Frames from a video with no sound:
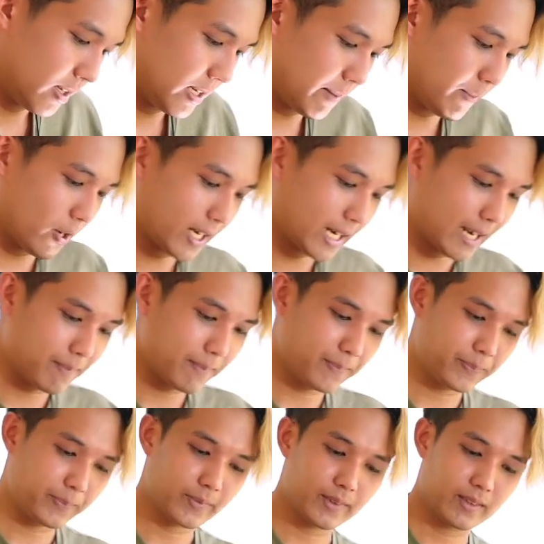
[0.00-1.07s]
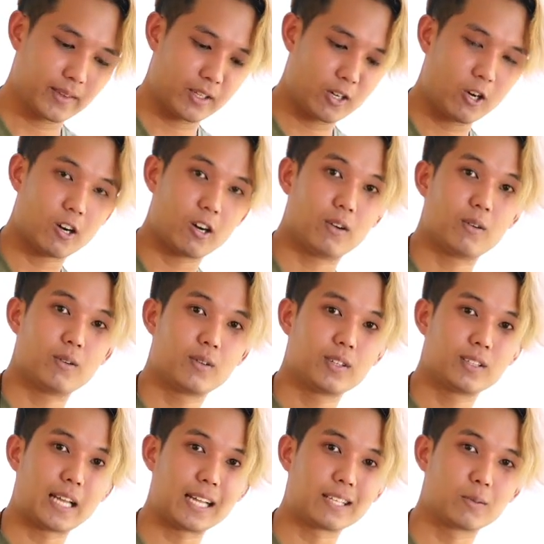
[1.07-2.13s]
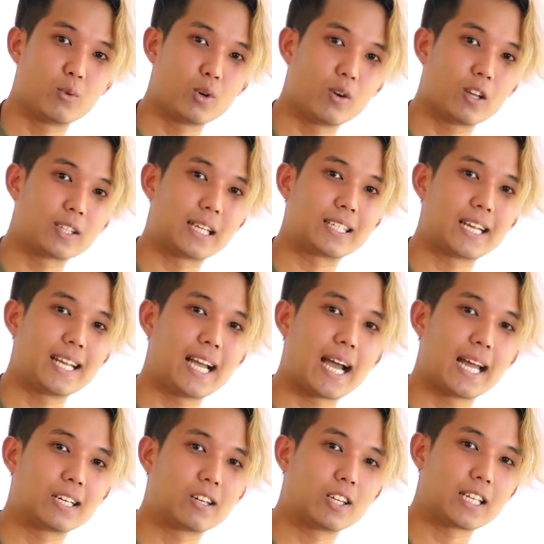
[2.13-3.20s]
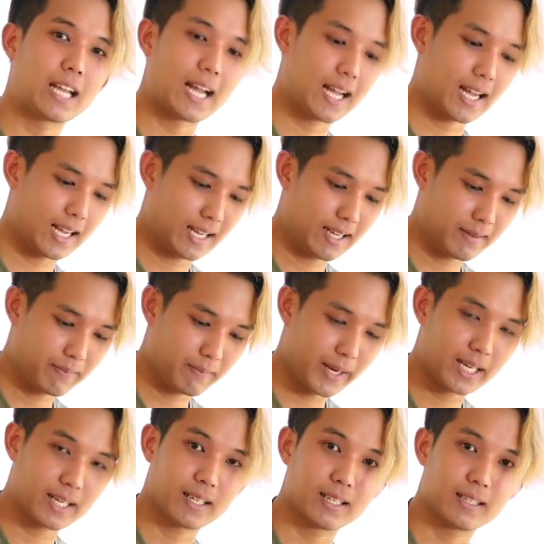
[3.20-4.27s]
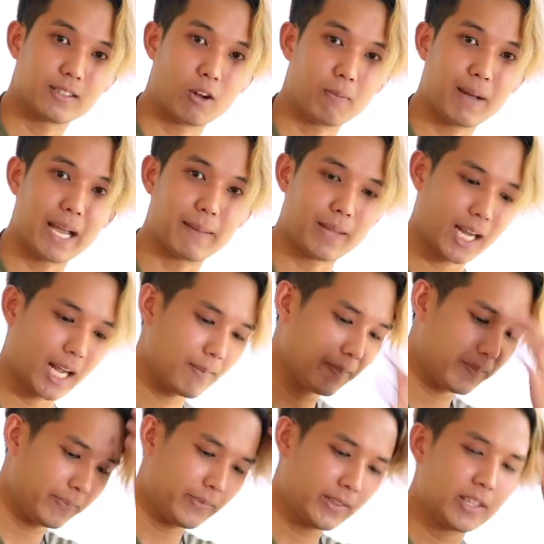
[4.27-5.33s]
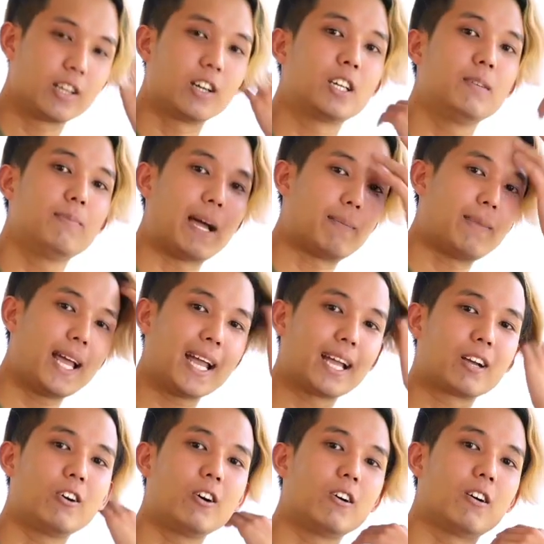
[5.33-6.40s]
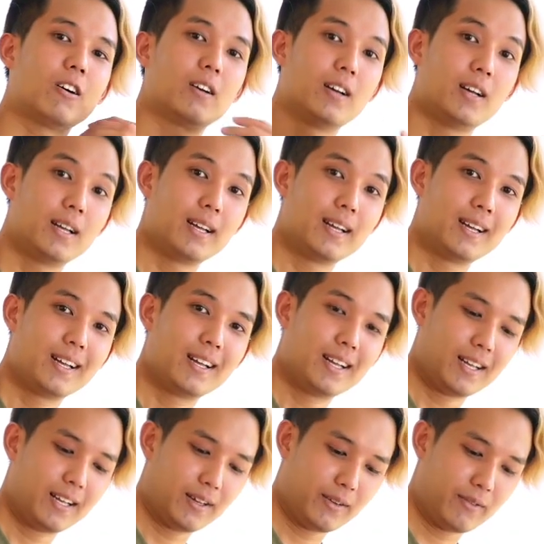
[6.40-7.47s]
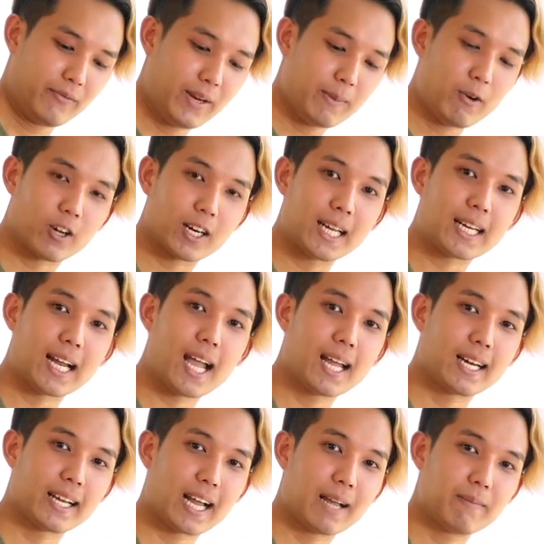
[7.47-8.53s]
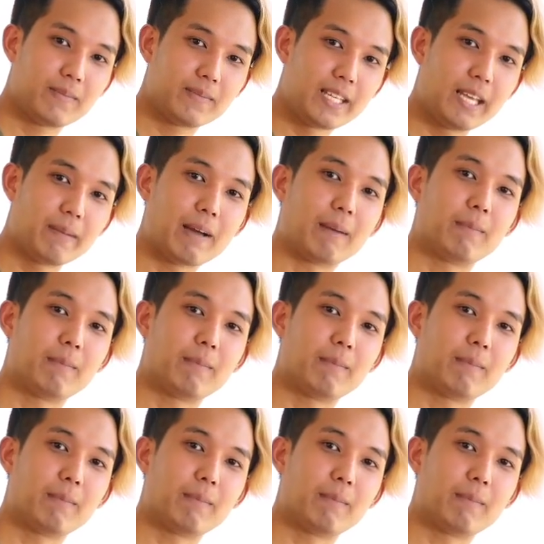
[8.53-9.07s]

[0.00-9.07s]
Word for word: เรียบร้อยครับก็ถ้าสมมุติเราจะใช้งานก็จะเป็น 2 แบบนะครับ ก็คือแบบแรกก็ฟลิปออกด้านข้างนะครับ ยิงแบ